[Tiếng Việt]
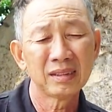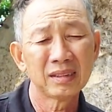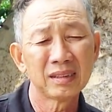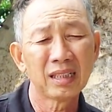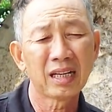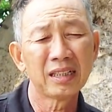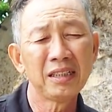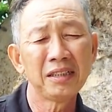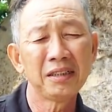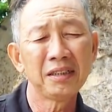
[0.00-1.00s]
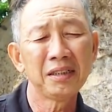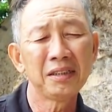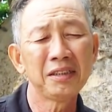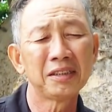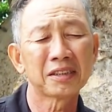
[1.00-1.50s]
dạ là đi,
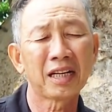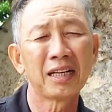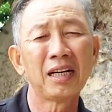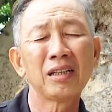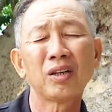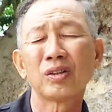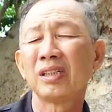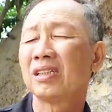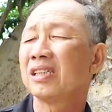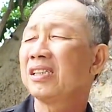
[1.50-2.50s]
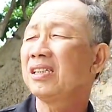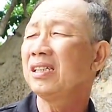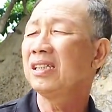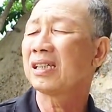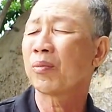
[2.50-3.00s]
vừa tà lơn rồi đi cái
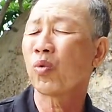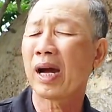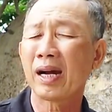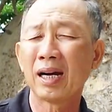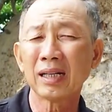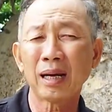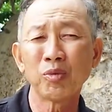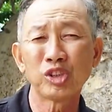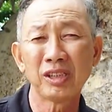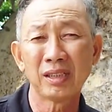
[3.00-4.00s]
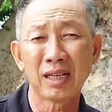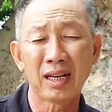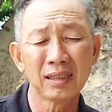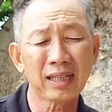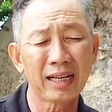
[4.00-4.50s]
chuyến đi tham quan ở campuchia
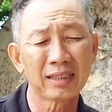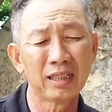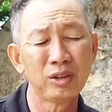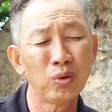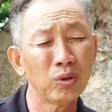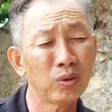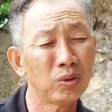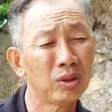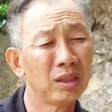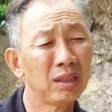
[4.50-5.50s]
là ở tại thành vua luôn